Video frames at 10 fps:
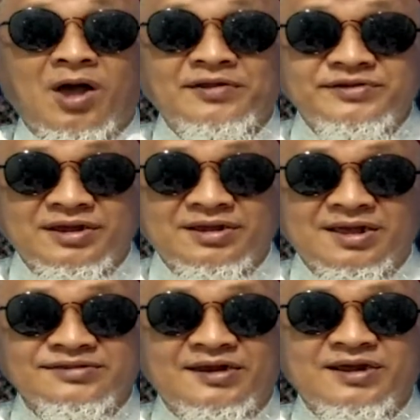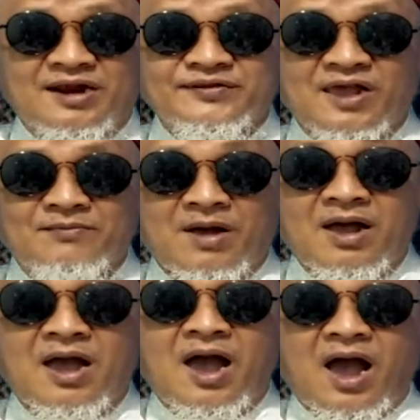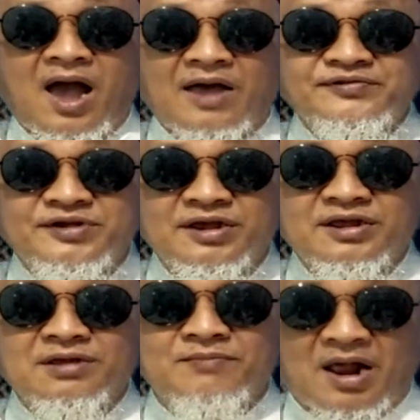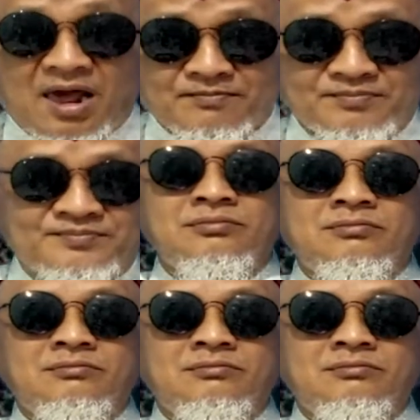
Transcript: itu anjing. Jadi artinya apa? Anjing balap.